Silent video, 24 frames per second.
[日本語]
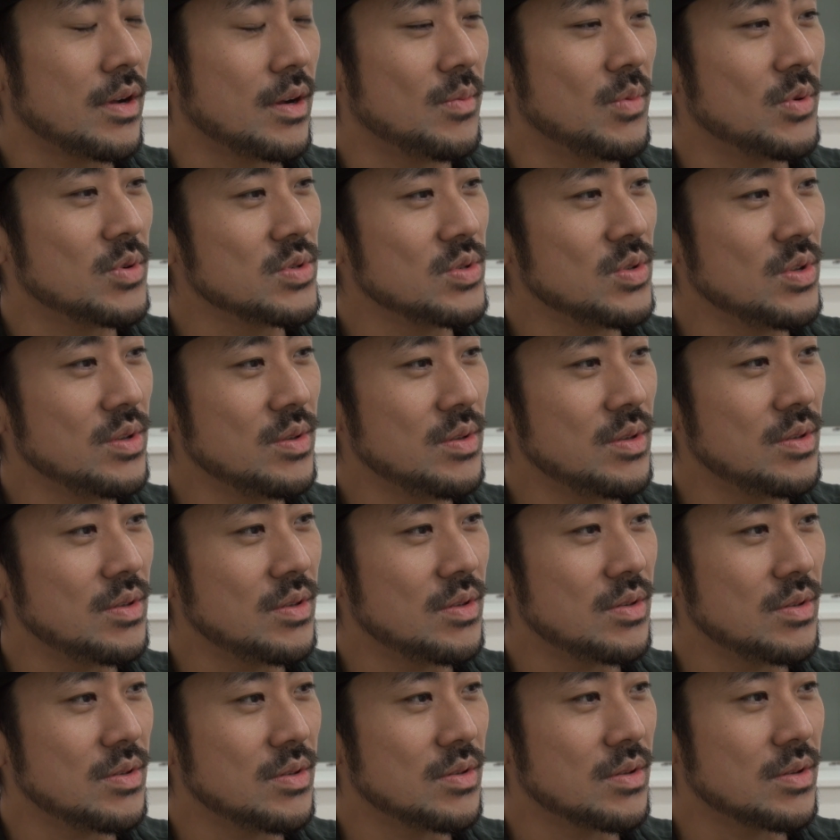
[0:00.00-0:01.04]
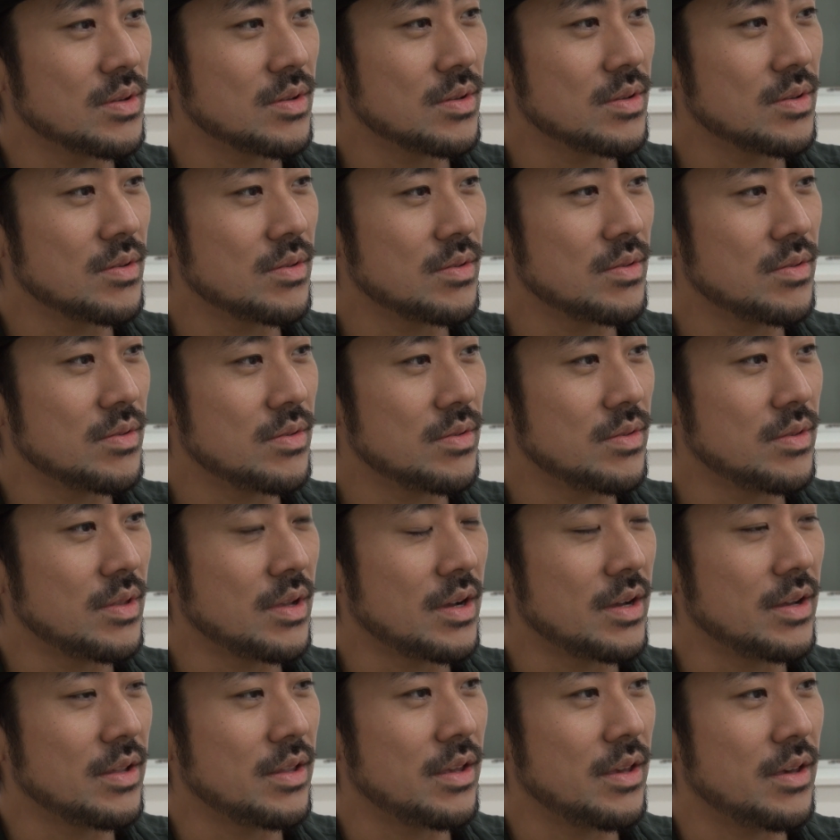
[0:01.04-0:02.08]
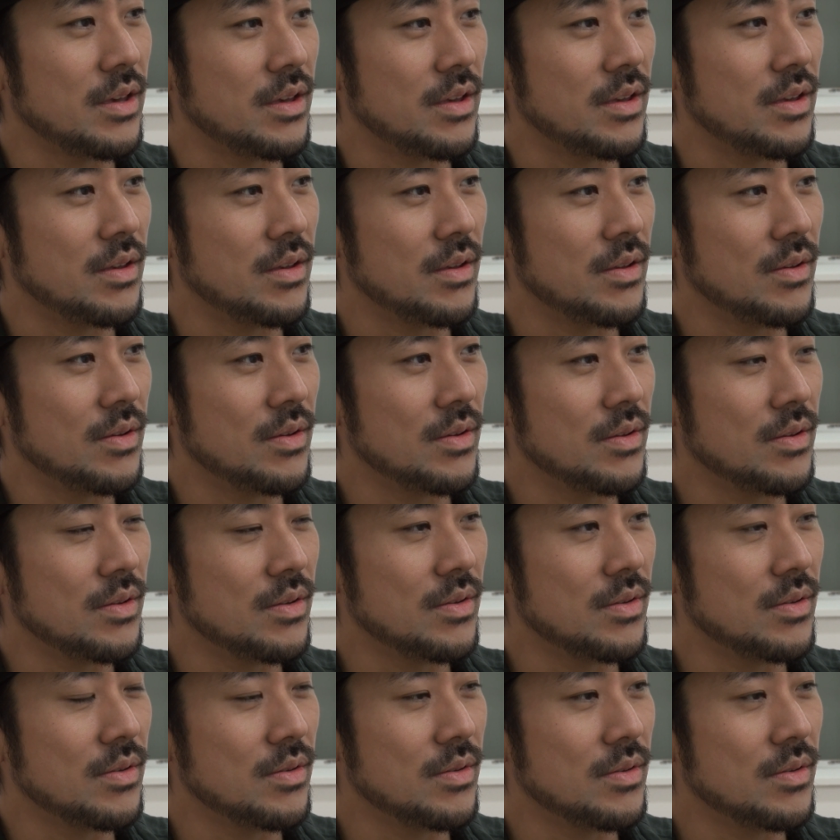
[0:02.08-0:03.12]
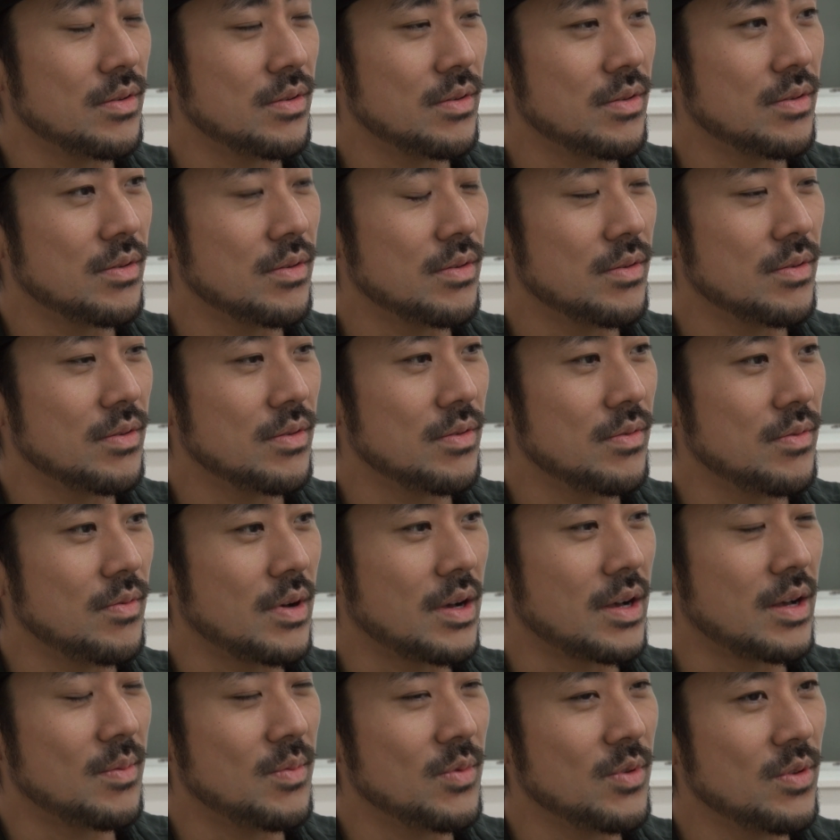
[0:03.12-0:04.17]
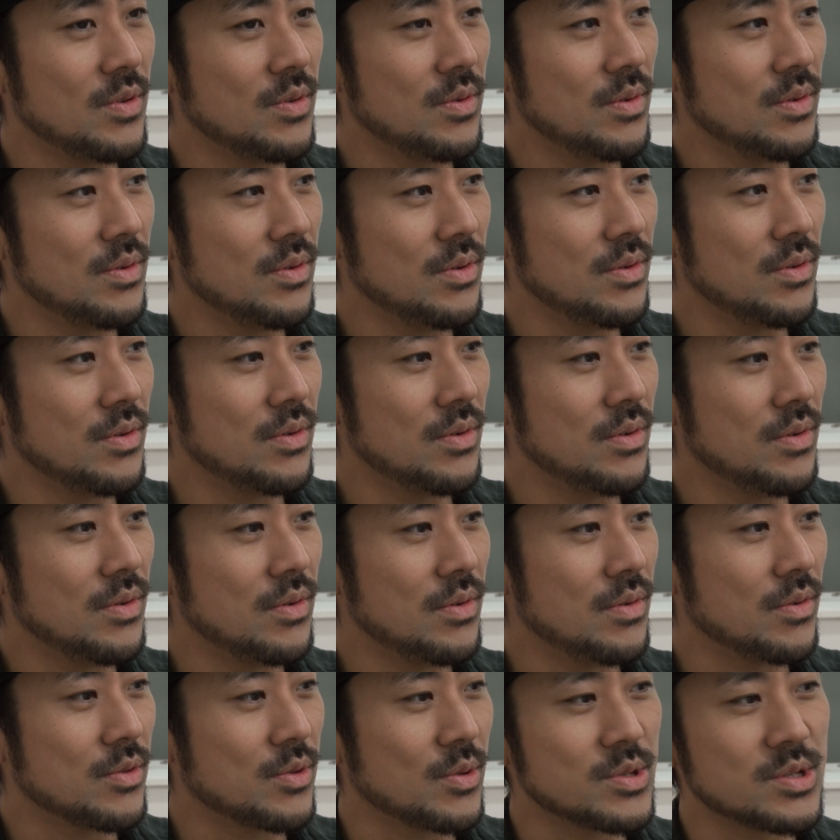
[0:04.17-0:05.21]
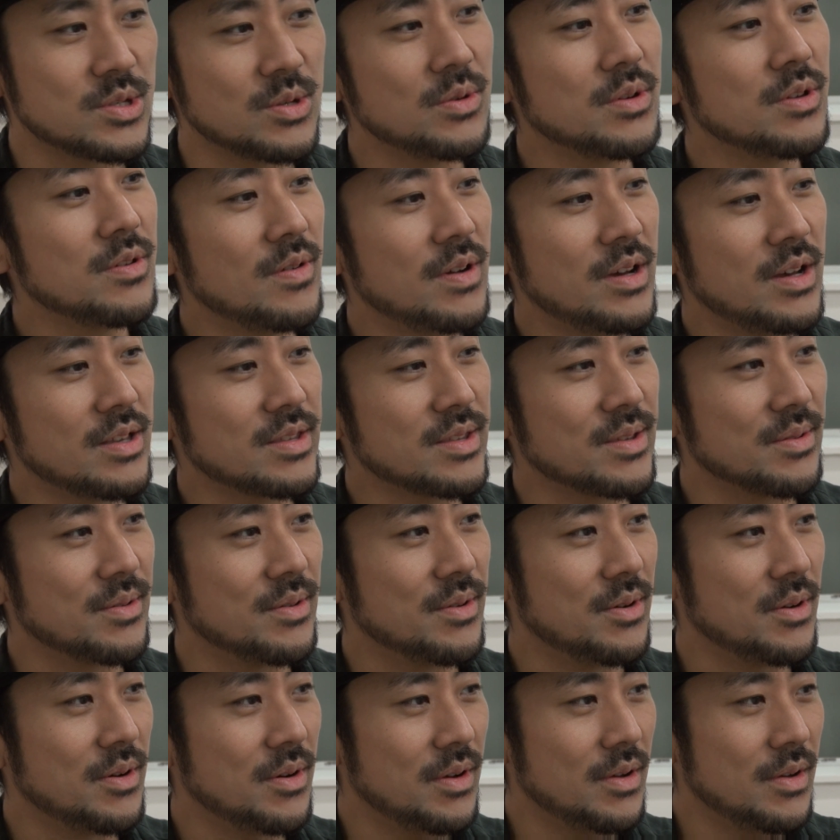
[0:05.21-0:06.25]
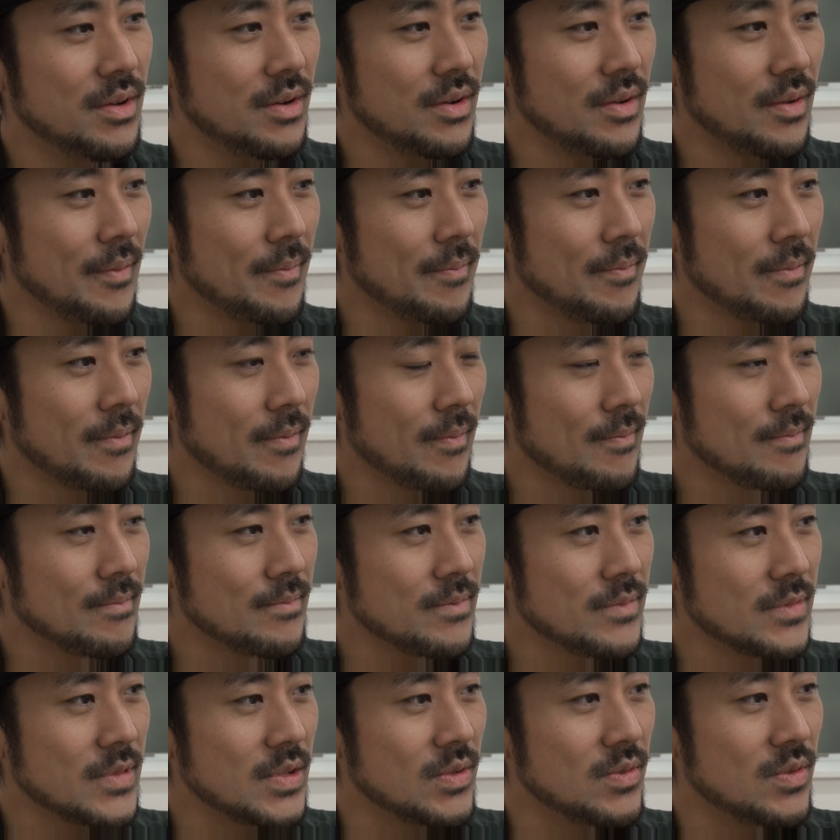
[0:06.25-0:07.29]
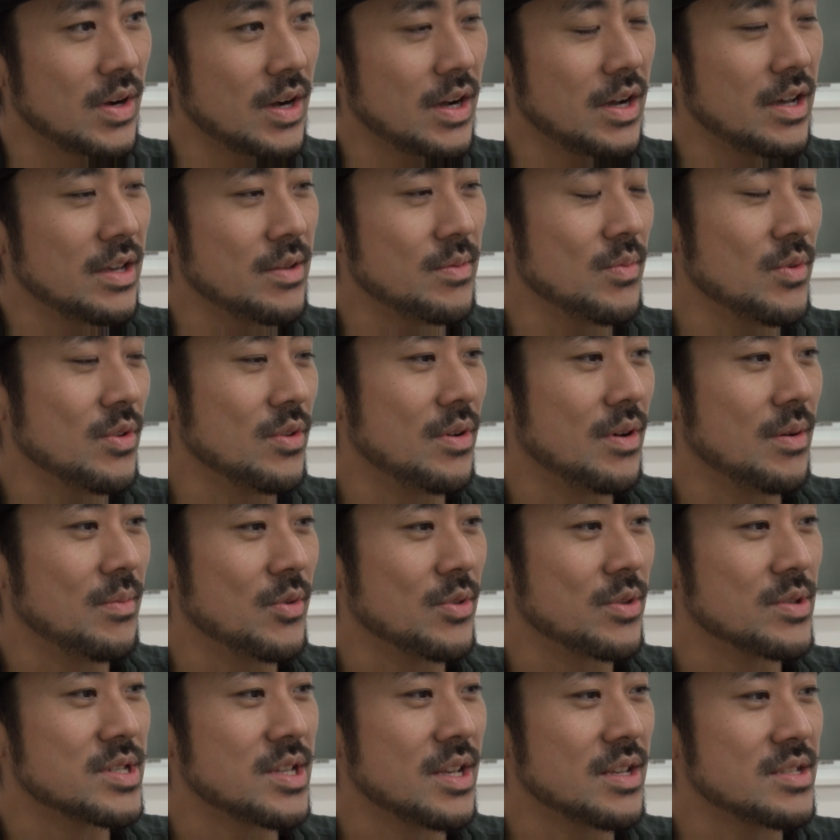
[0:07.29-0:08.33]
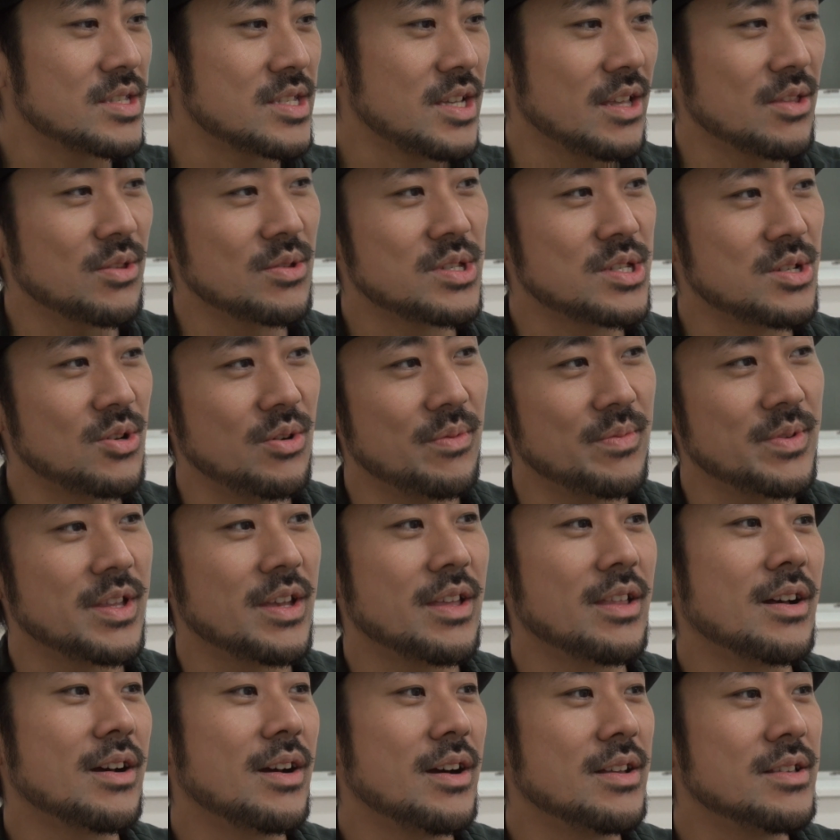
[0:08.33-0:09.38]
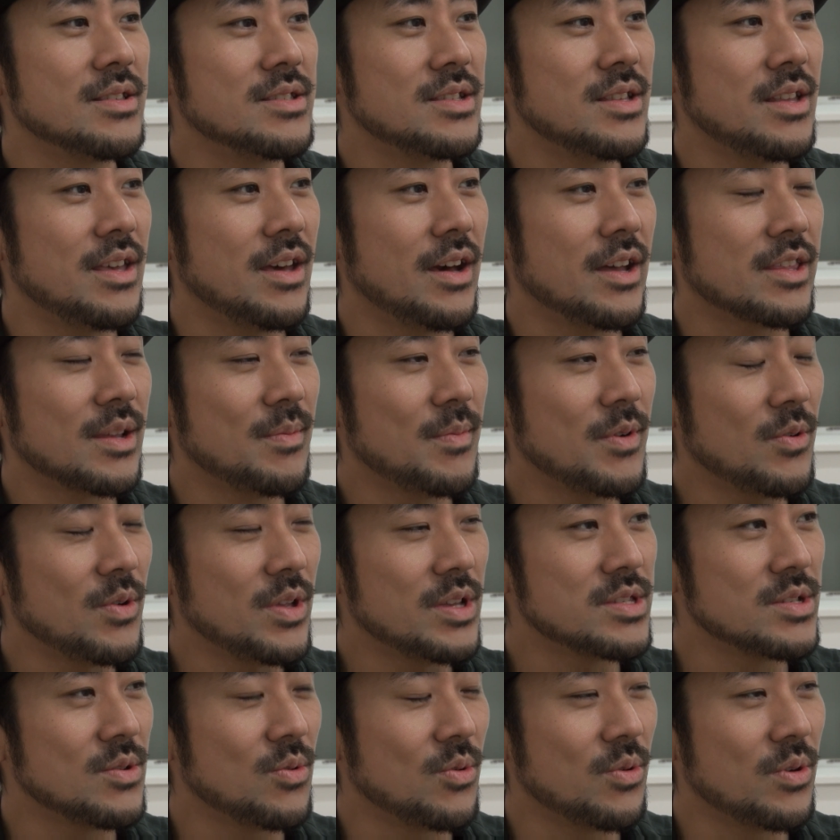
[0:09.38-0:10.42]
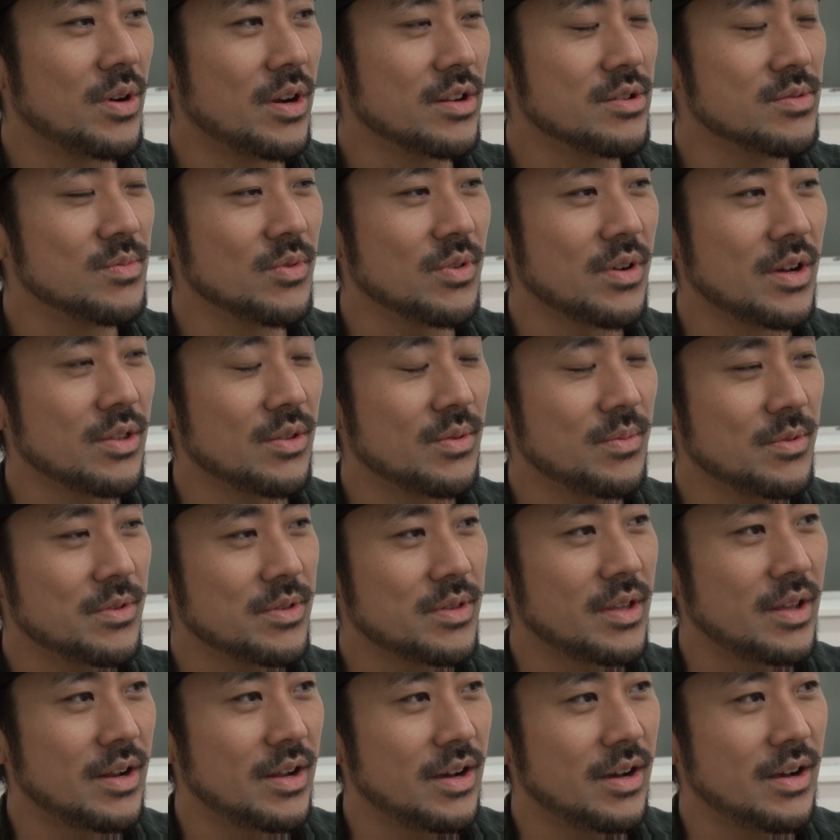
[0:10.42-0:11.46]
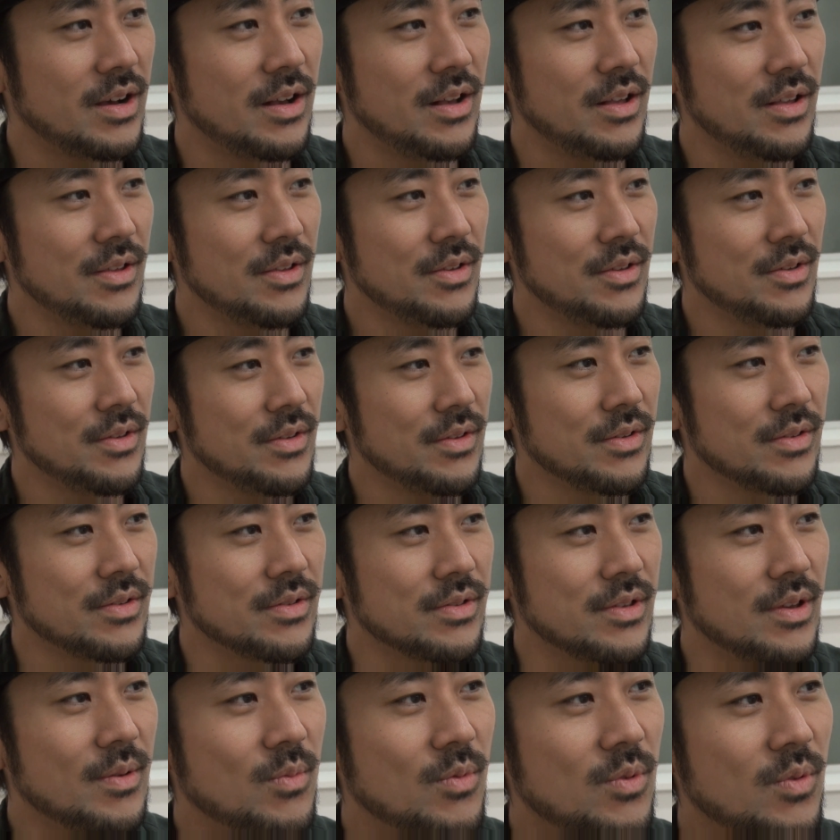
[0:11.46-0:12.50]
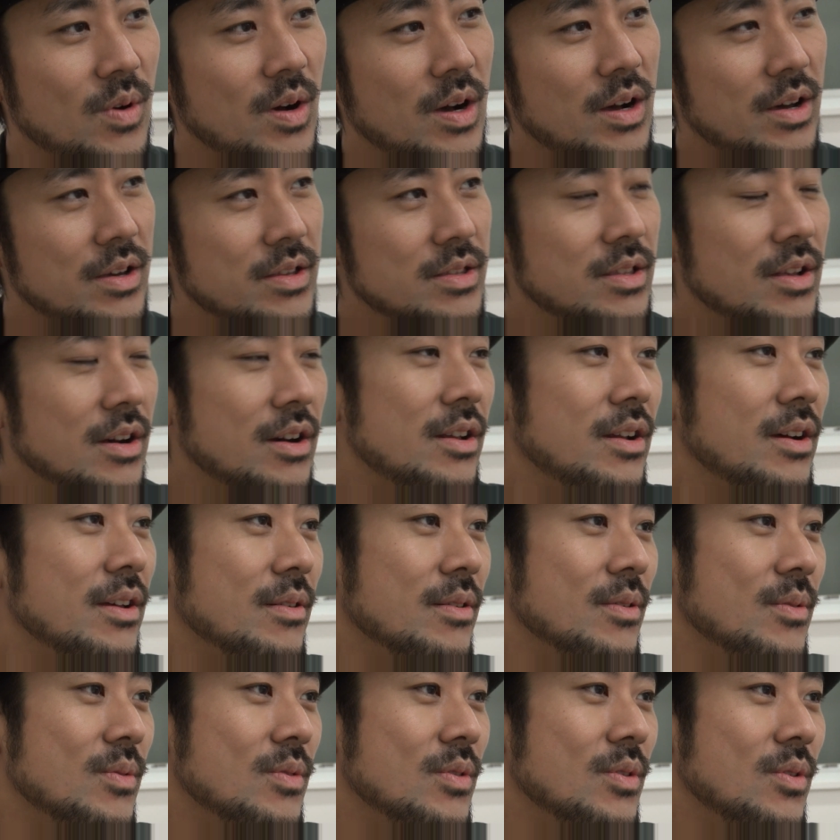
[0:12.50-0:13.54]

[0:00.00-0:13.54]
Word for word: なんか僕の中で若者お年寄りはその若い者はもっとちゃんとしろみたいな感じで頭ごなしに怒られるもんかと思ったらいやもう若いんだからもう